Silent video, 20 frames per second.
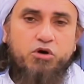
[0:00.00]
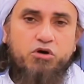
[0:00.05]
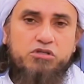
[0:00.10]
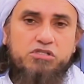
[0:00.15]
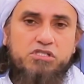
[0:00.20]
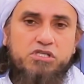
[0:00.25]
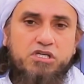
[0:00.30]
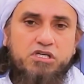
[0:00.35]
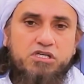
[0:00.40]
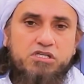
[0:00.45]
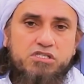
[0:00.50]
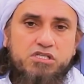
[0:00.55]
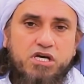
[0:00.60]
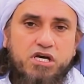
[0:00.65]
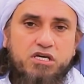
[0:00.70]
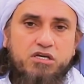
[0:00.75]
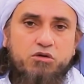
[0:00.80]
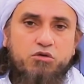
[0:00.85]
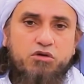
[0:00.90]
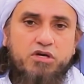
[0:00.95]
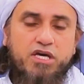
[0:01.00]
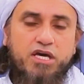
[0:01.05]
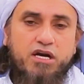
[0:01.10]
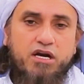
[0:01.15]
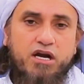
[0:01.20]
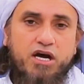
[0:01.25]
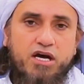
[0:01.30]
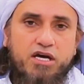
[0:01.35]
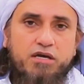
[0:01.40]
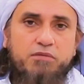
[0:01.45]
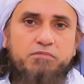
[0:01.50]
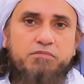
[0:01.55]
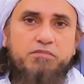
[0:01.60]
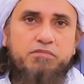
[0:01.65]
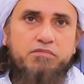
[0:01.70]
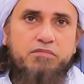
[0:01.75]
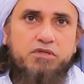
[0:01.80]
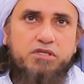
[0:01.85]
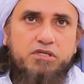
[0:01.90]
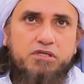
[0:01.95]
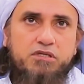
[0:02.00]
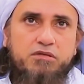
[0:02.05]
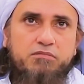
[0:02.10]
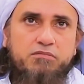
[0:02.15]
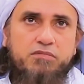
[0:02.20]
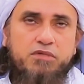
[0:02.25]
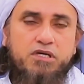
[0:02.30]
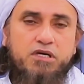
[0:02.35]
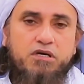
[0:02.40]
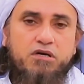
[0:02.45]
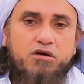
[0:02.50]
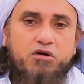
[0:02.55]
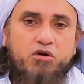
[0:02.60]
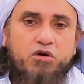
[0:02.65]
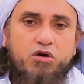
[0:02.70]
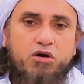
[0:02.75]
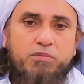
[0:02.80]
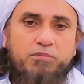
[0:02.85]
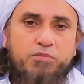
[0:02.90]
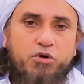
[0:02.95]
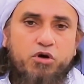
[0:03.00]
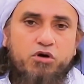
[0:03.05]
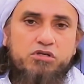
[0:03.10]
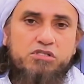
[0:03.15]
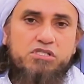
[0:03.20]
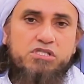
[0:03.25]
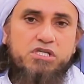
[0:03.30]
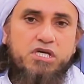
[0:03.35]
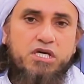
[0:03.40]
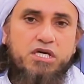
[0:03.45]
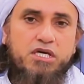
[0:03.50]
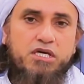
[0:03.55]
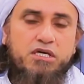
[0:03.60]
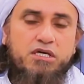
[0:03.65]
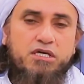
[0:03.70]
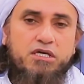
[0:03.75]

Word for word: बहुत से ईसाइयों के राहब और बहुत से